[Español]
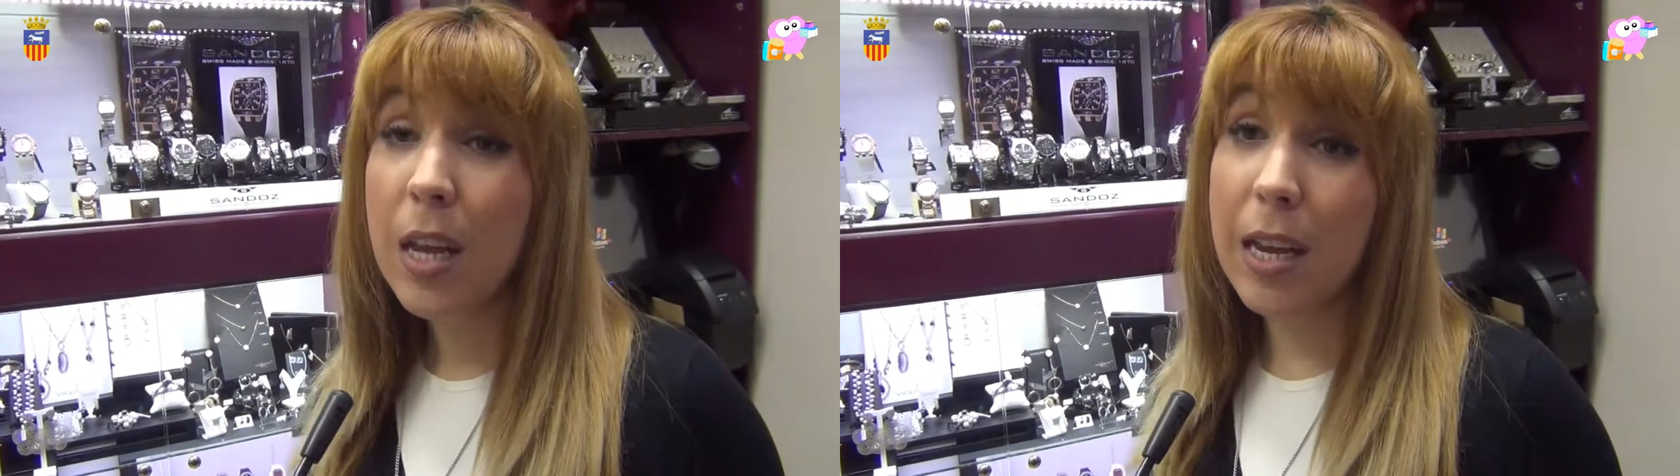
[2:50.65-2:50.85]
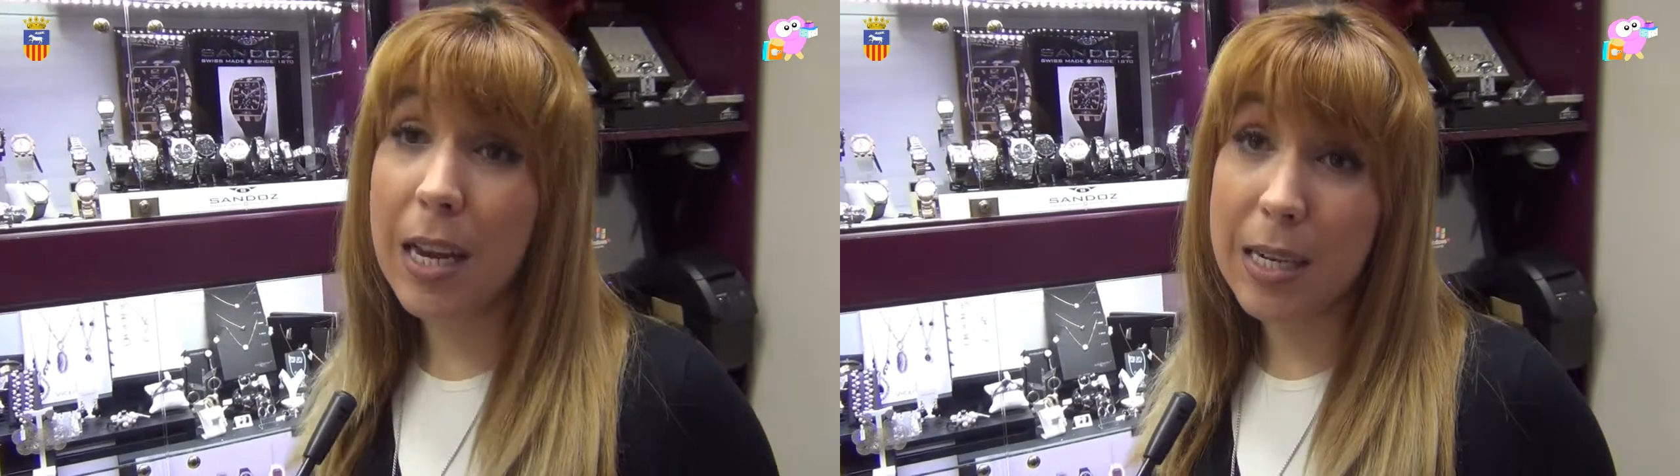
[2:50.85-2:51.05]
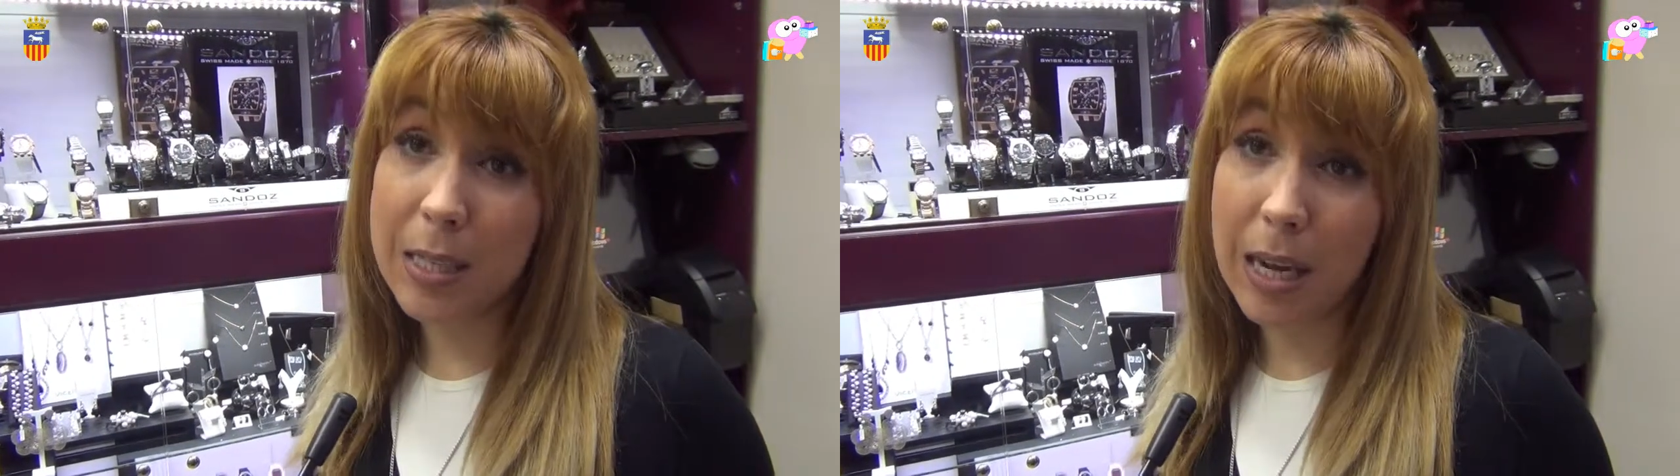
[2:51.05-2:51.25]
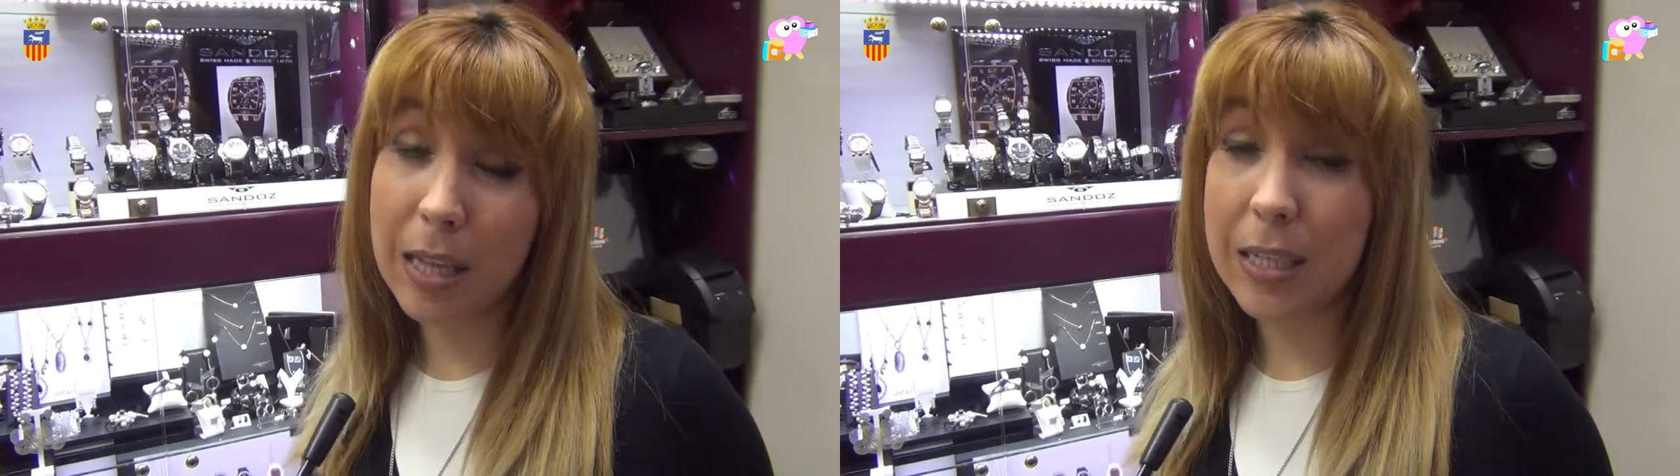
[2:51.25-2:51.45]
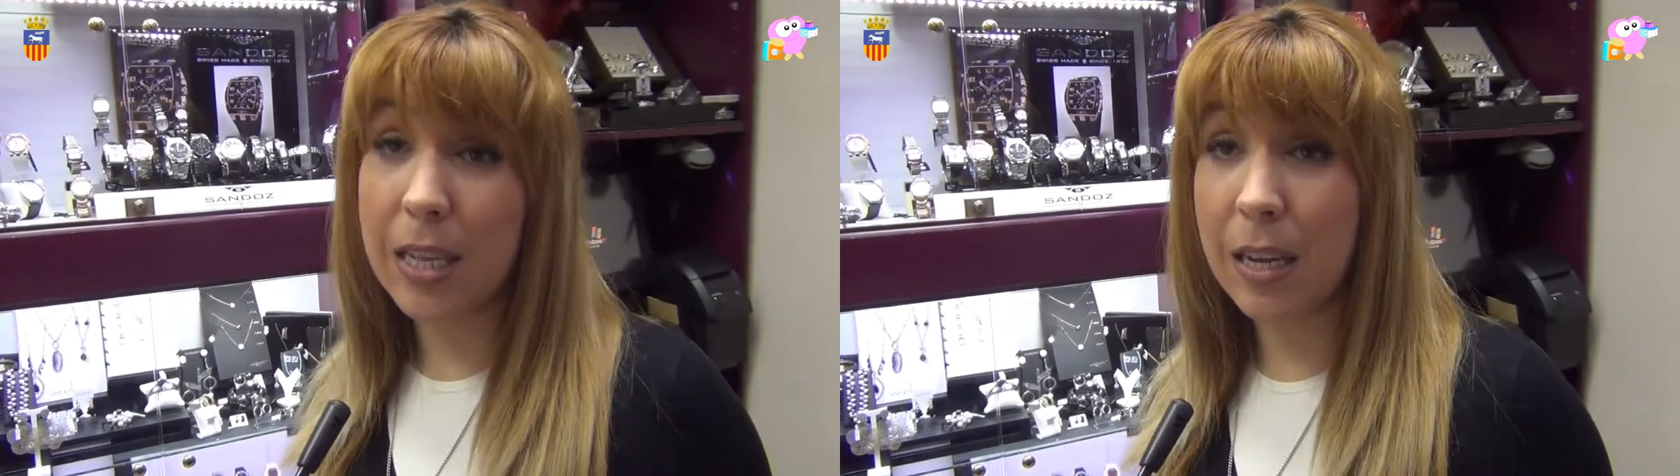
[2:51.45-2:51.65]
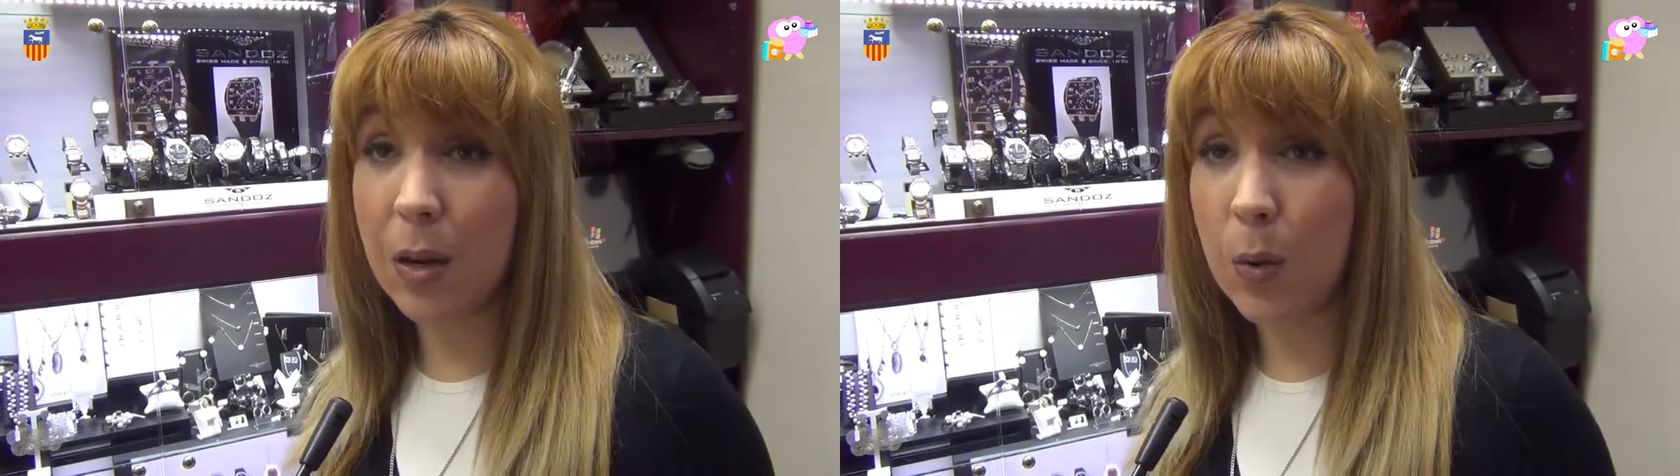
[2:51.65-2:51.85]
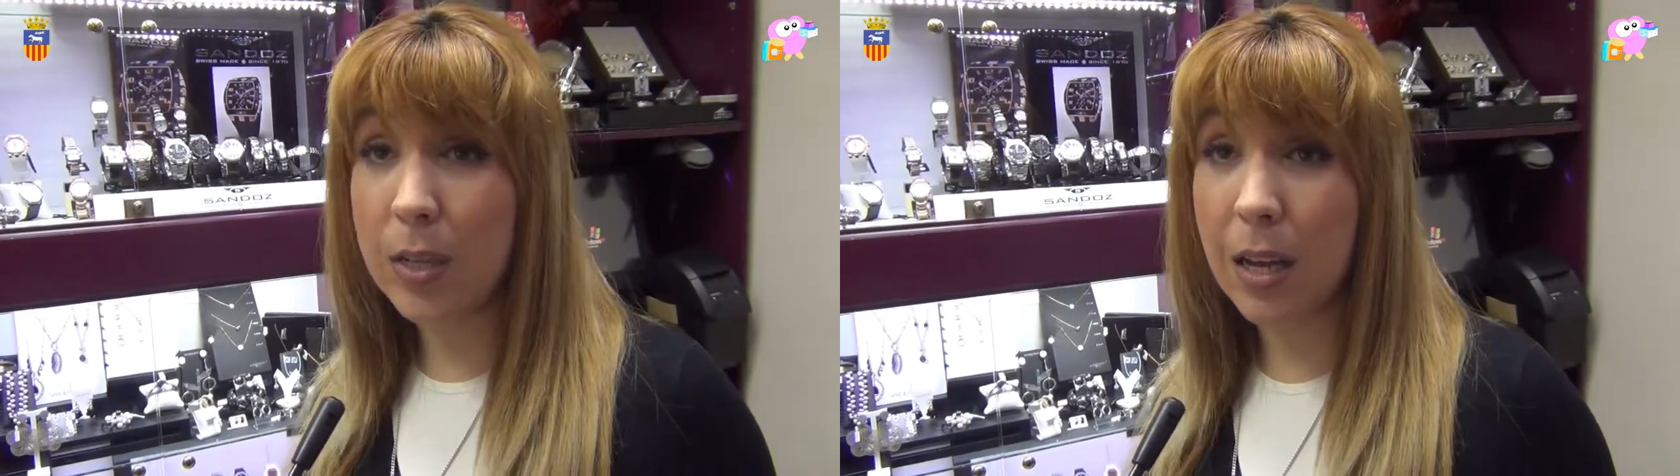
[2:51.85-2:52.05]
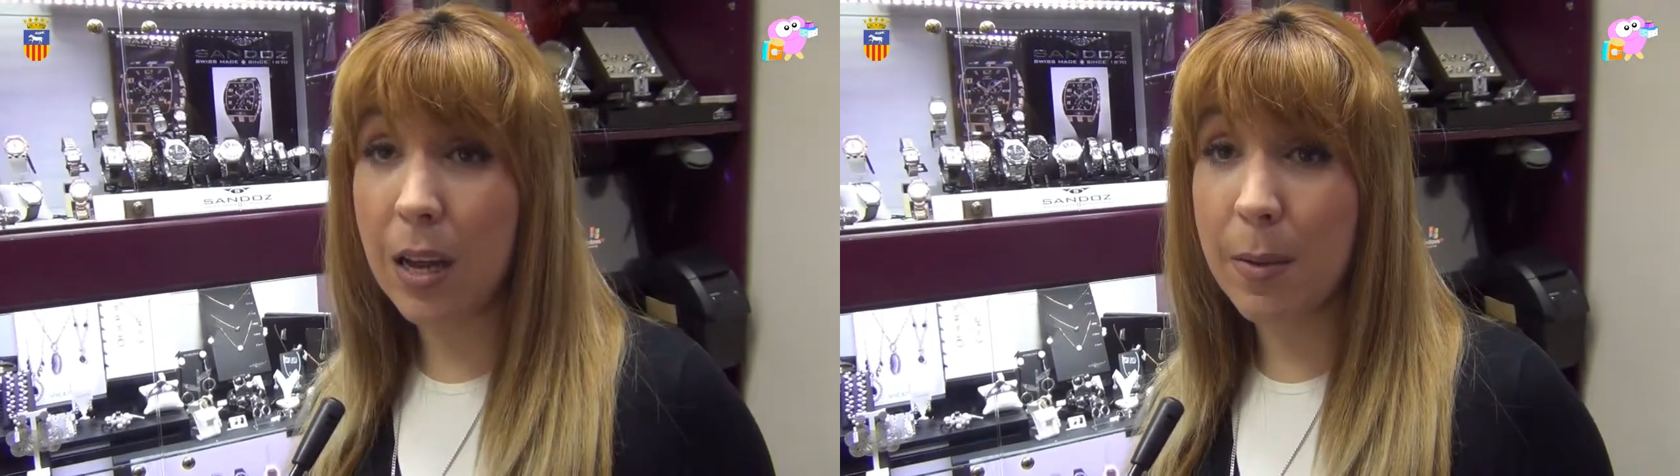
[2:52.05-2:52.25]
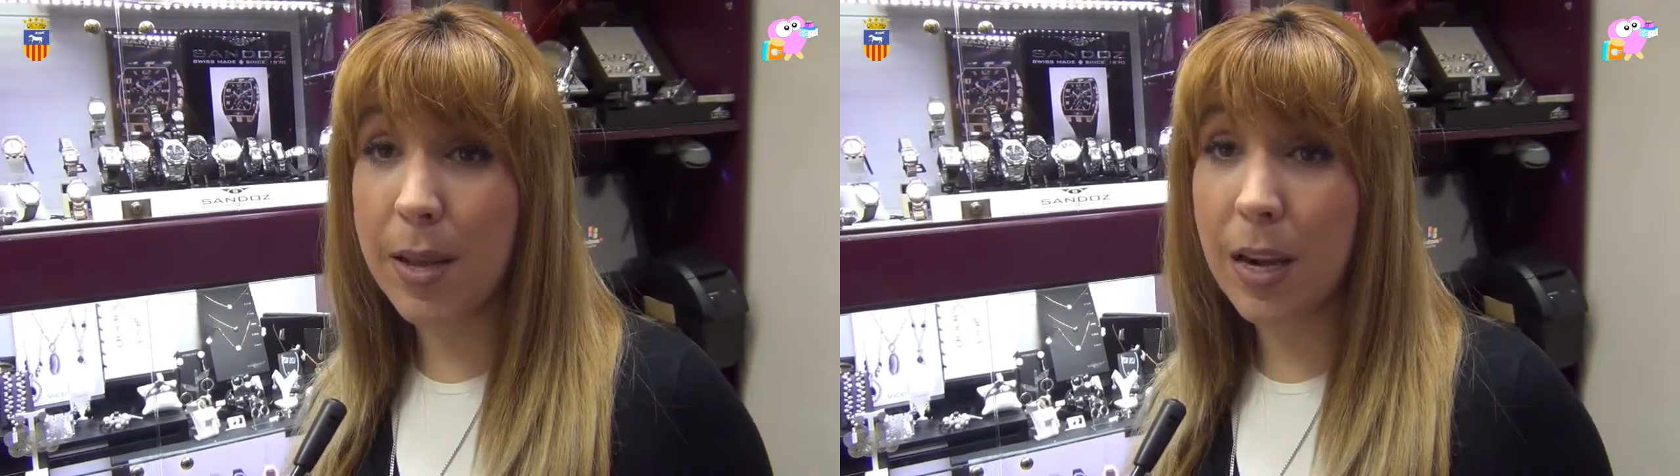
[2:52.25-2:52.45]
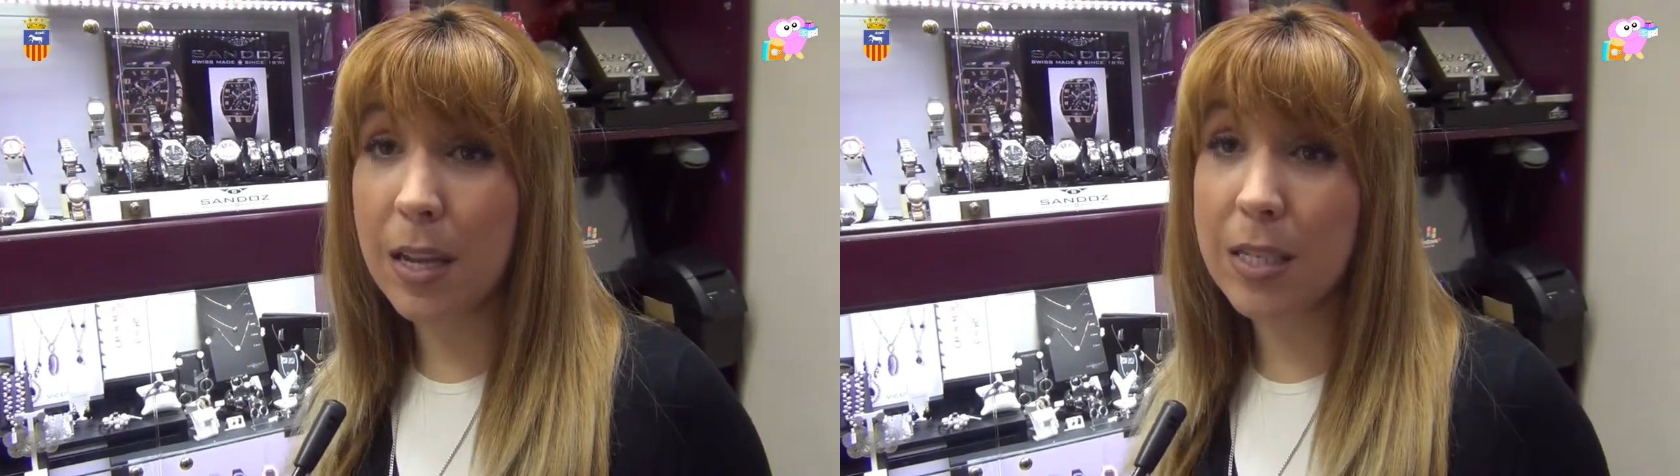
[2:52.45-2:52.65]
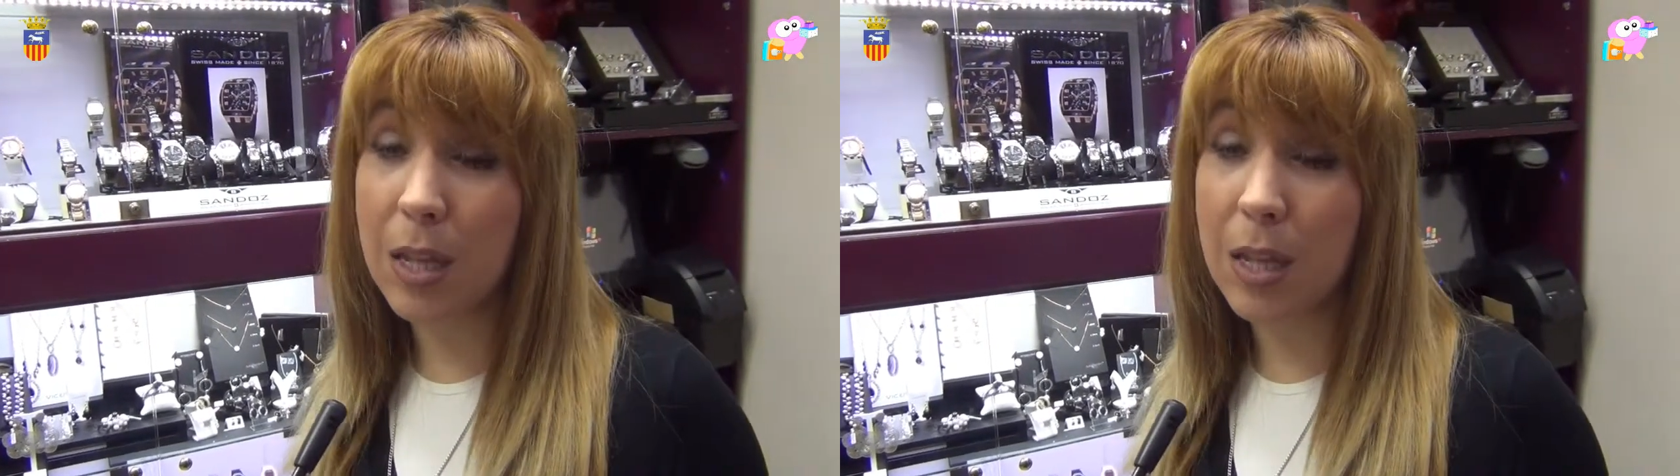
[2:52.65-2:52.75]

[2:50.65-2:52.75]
y las tardes de lunes a viernes